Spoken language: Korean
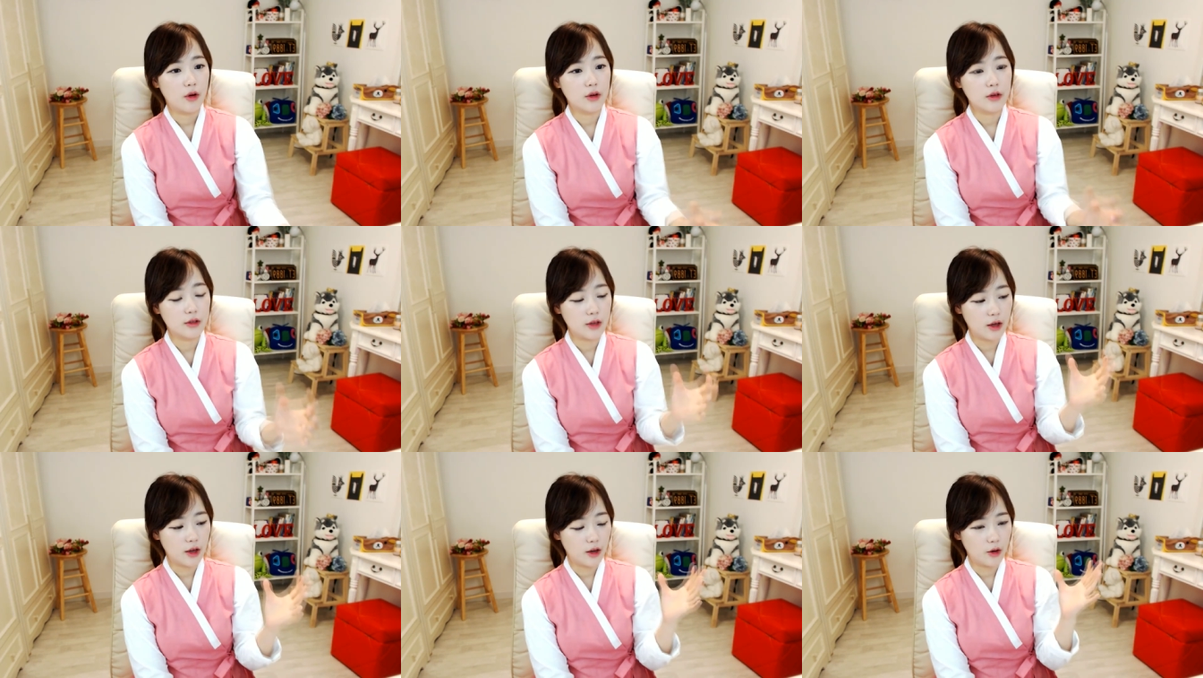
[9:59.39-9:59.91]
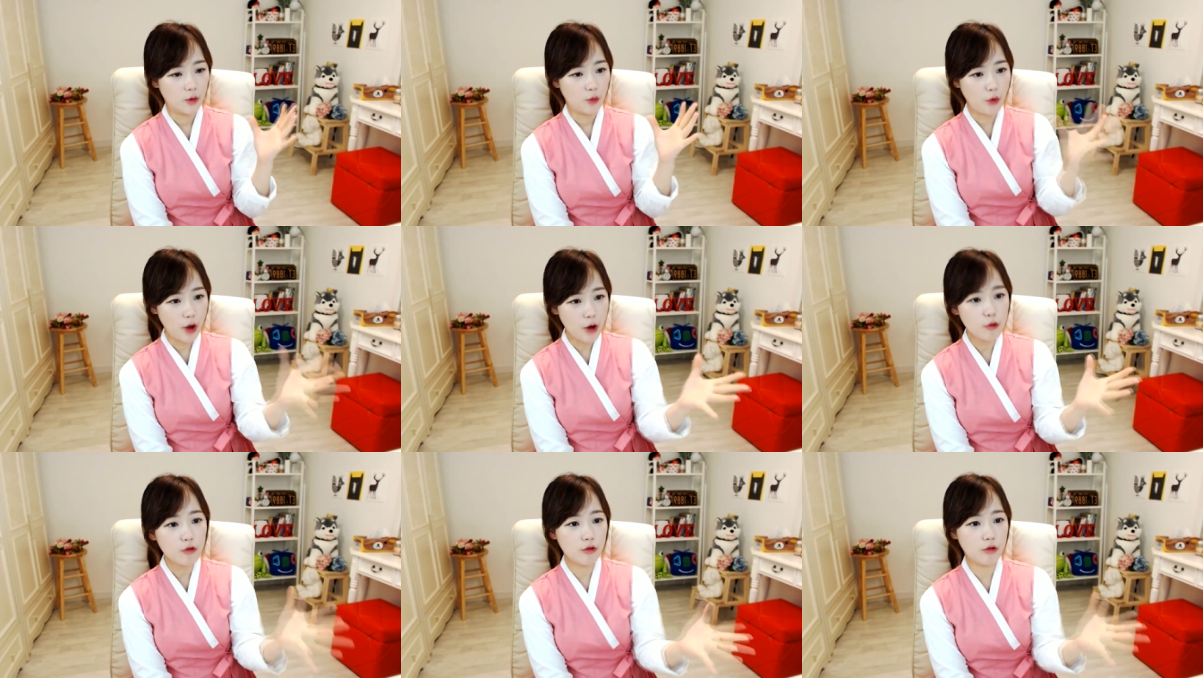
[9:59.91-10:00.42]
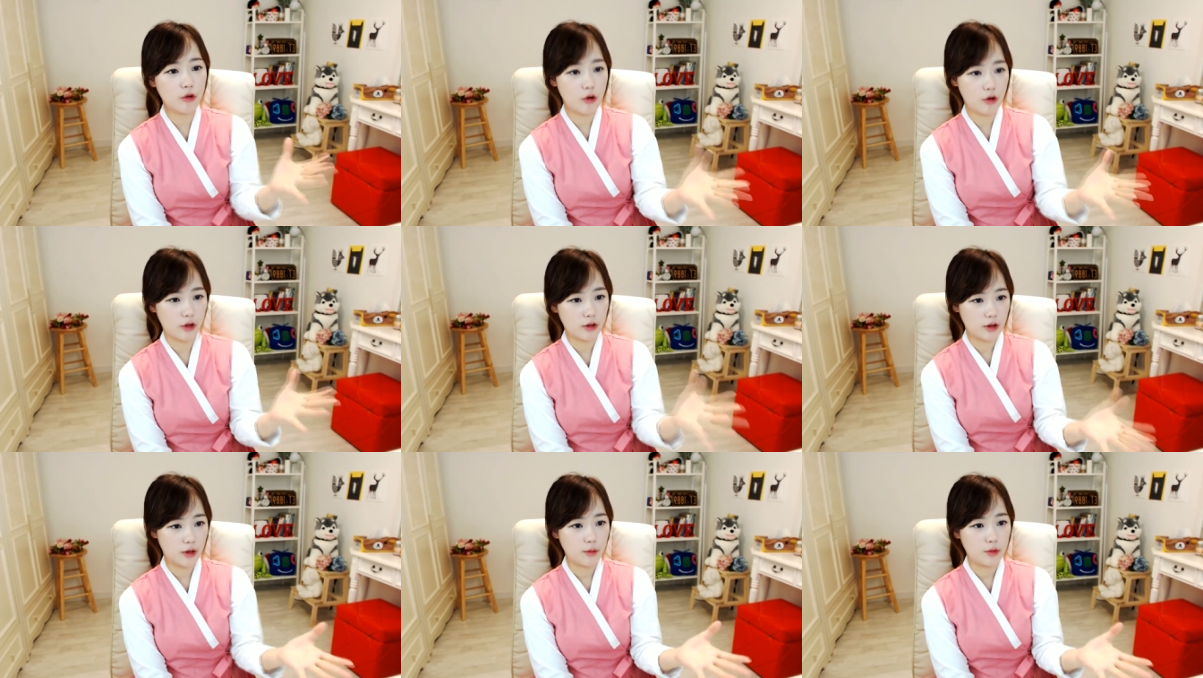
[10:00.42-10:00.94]
그게 외국
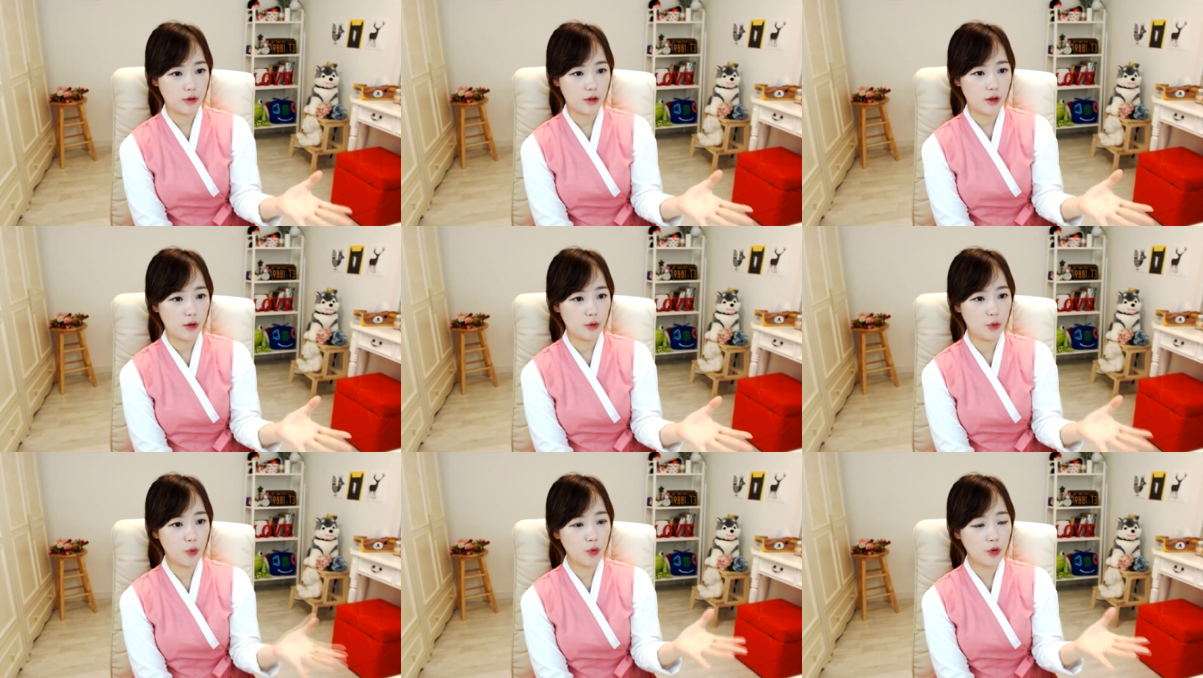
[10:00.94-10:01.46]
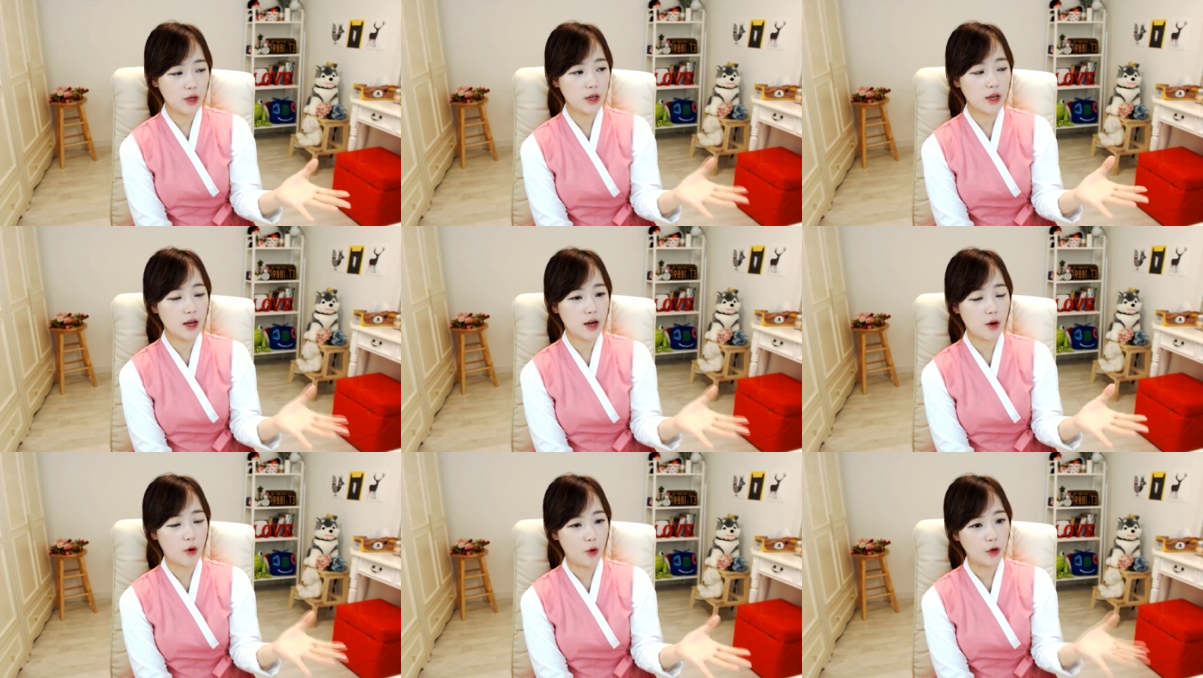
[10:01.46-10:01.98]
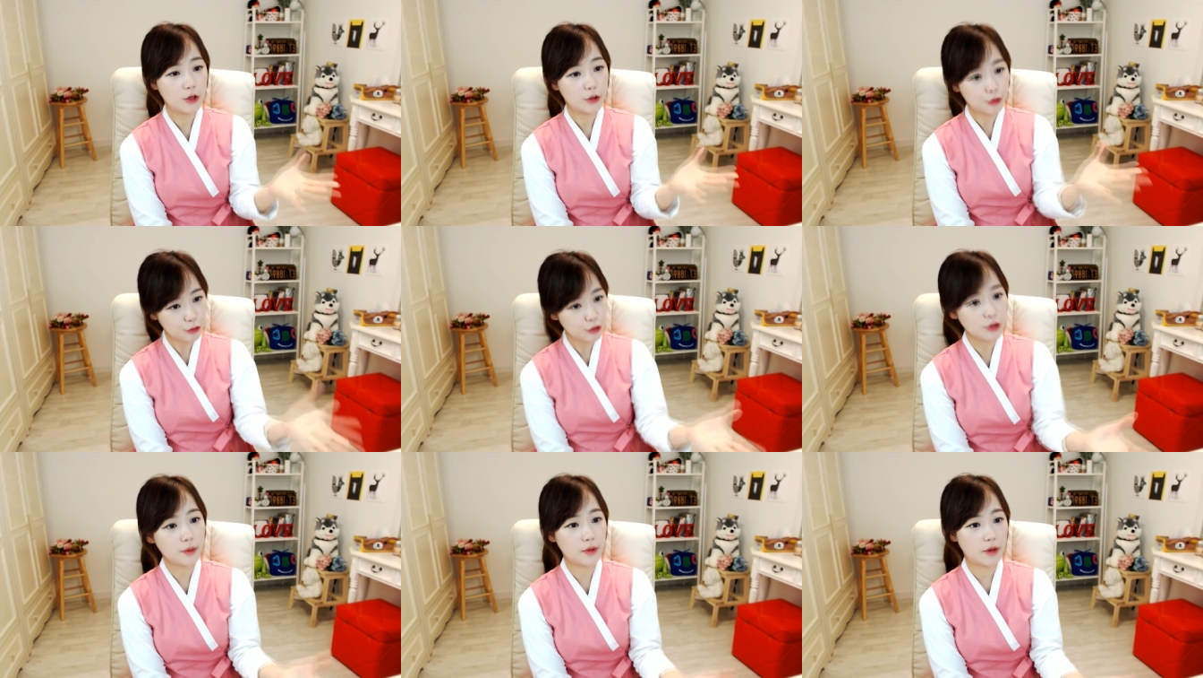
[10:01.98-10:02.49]
거기 때문에 농기계가 거의
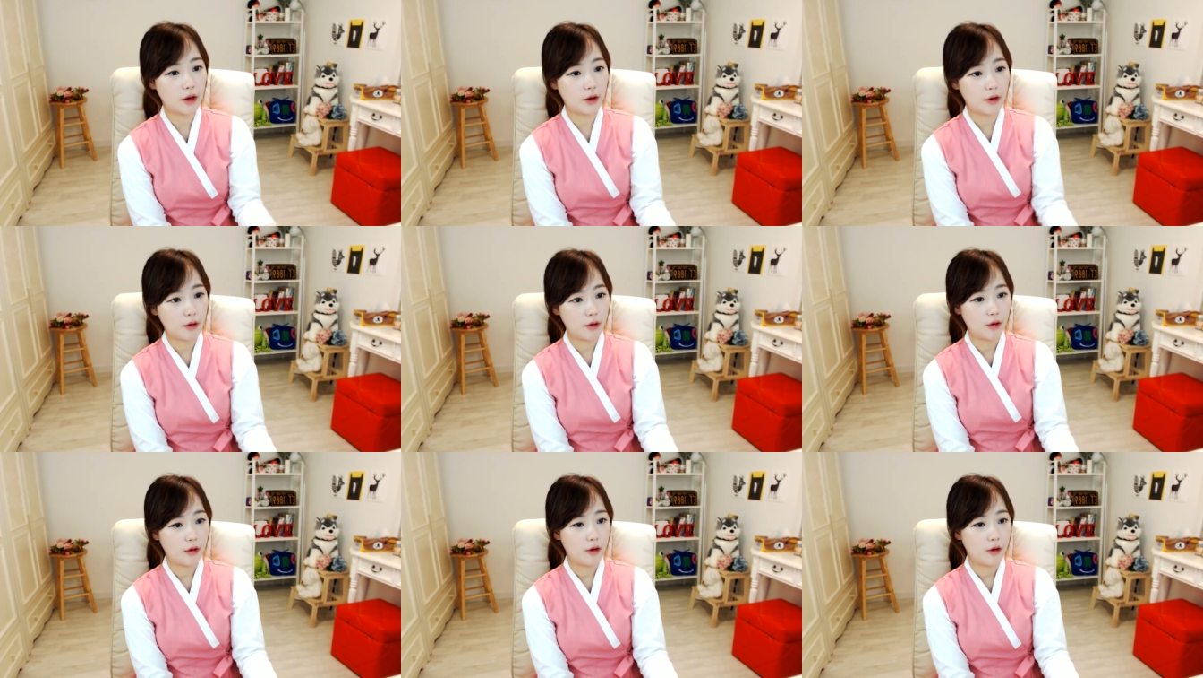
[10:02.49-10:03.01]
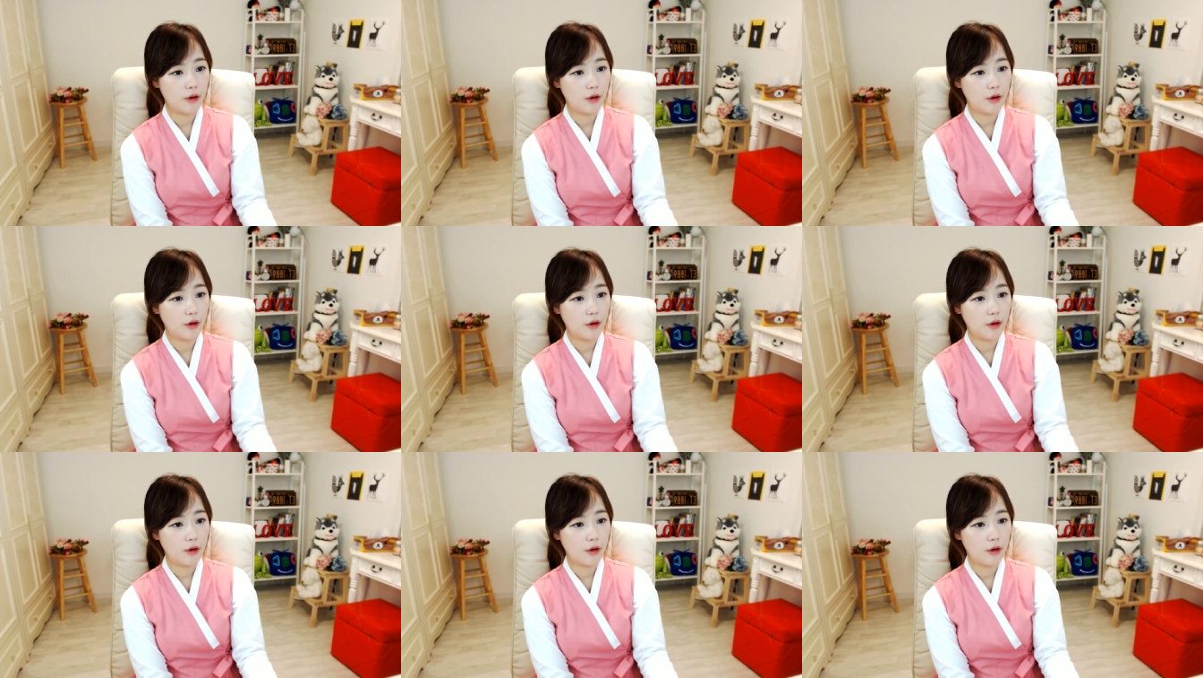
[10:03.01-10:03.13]
수입이에요.